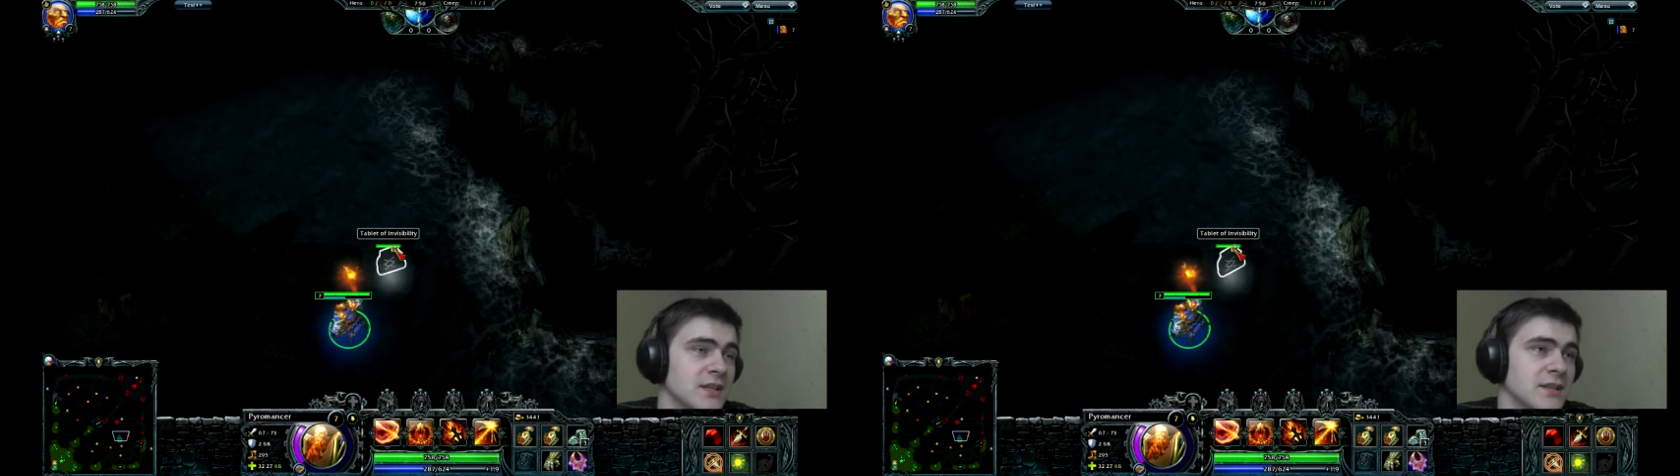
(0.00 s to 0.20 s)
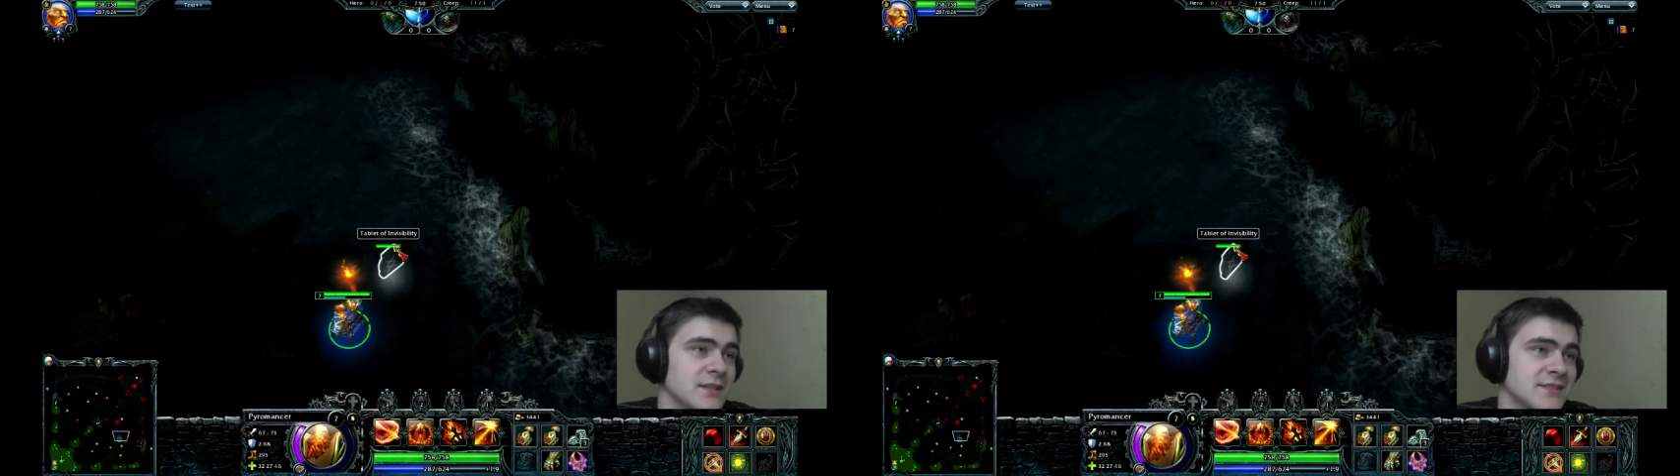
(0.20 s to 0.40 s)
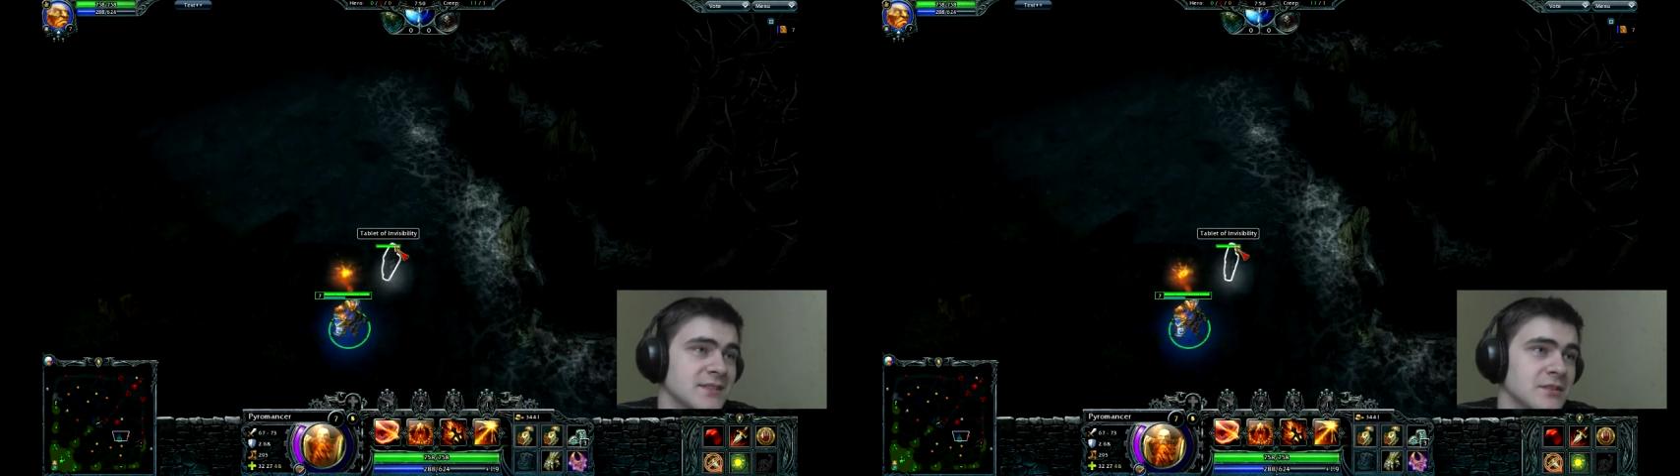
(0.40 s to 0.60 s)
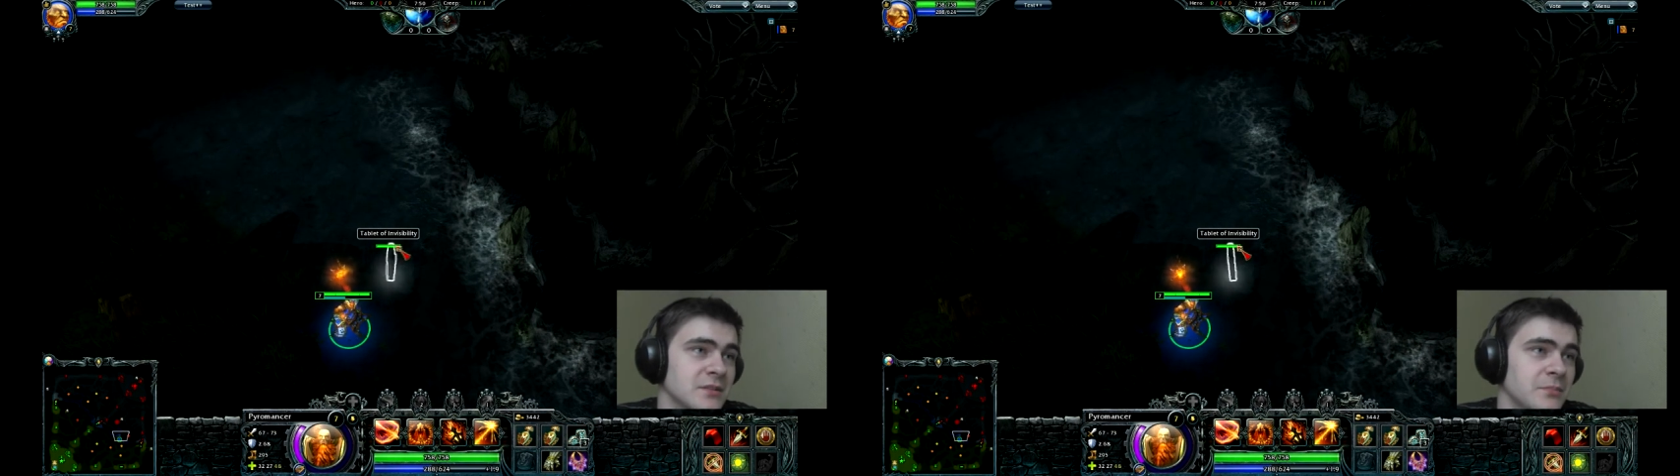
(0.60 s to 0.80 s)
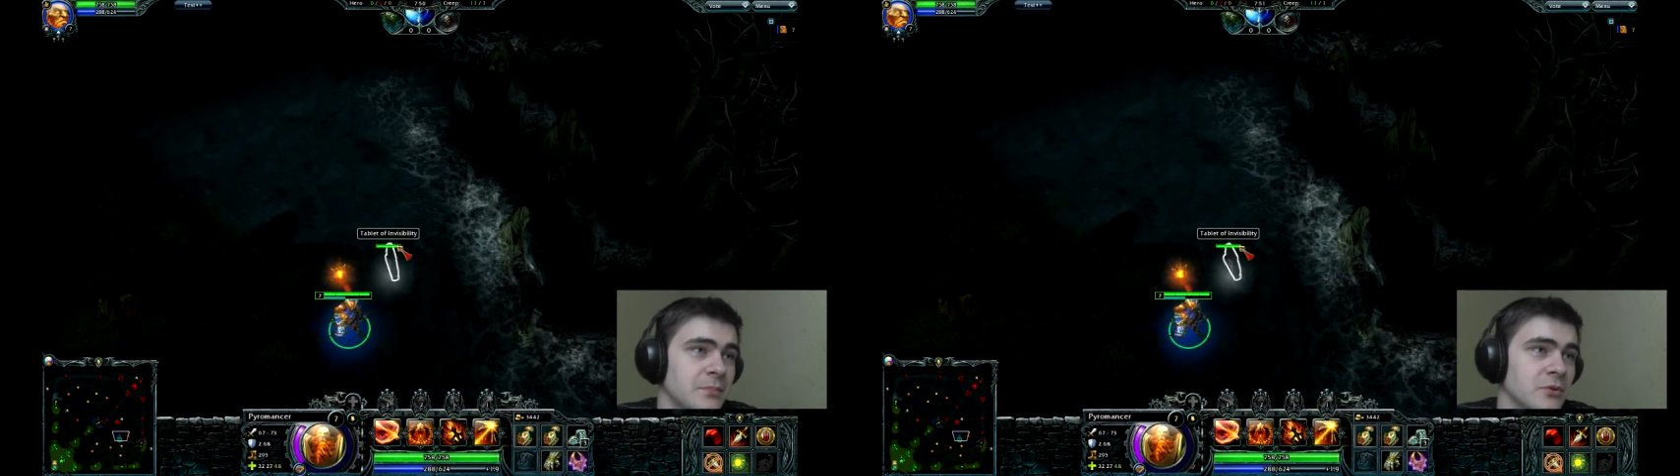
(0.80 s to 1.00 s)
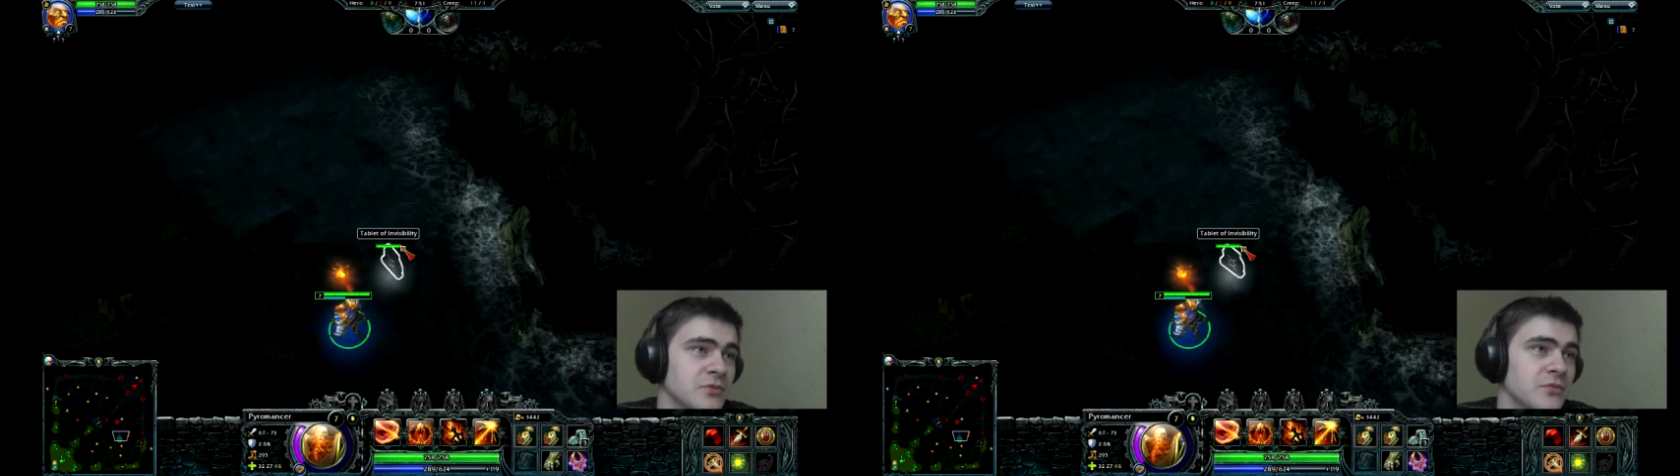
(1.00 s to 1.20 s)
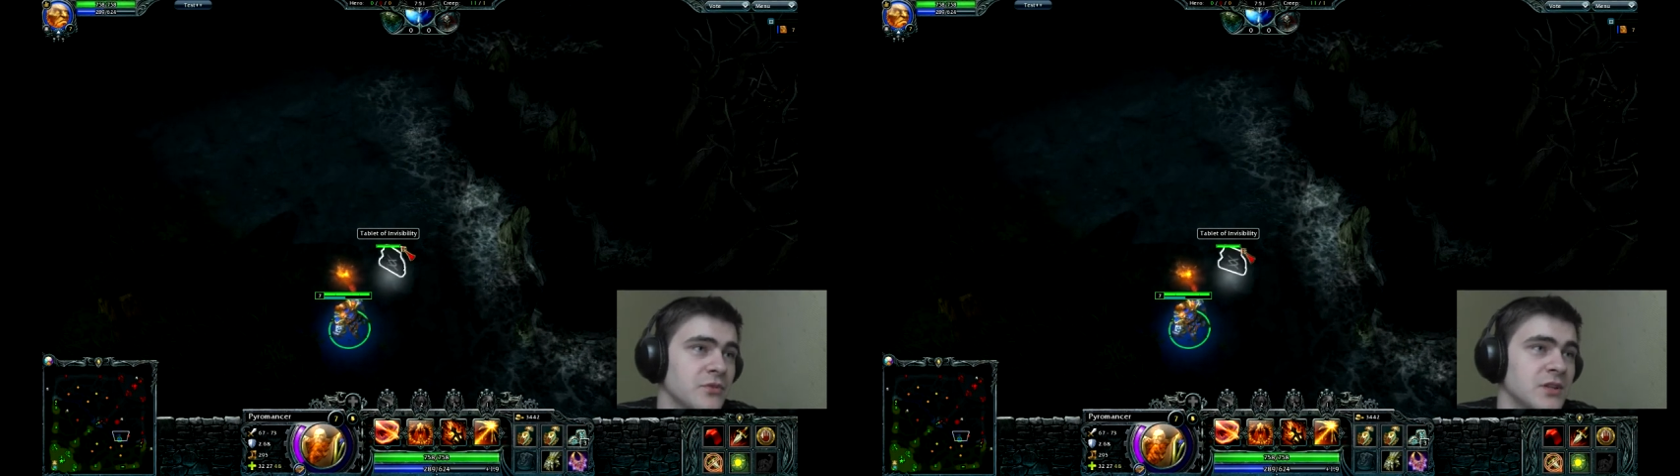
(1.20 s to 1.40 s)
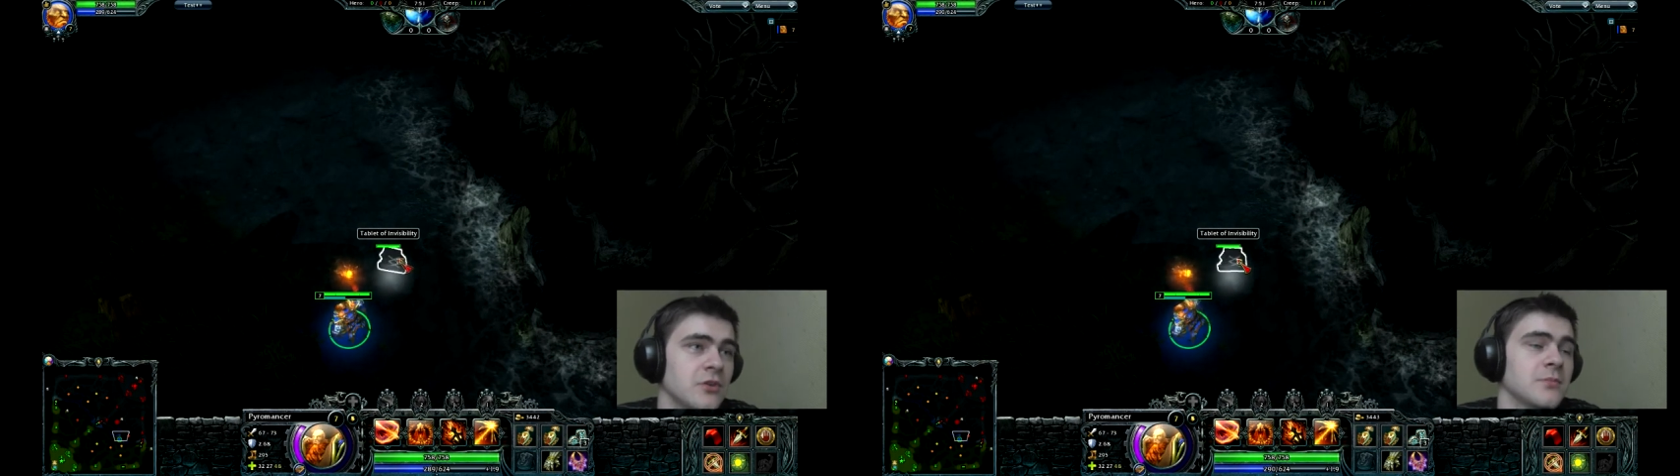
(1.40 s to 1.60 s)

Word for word: Jest y, podwójne